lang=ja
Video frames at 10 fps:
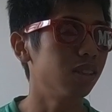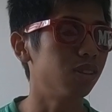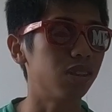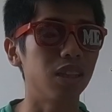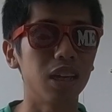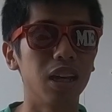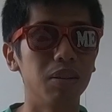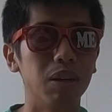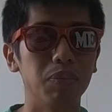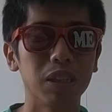言ってて、
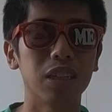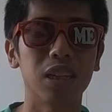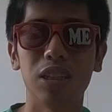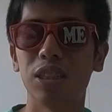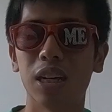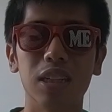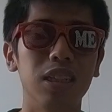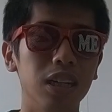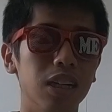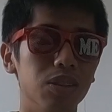まあ、また政治
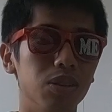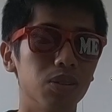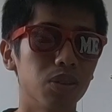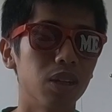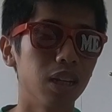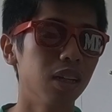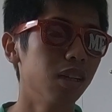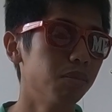批判ということで、ね、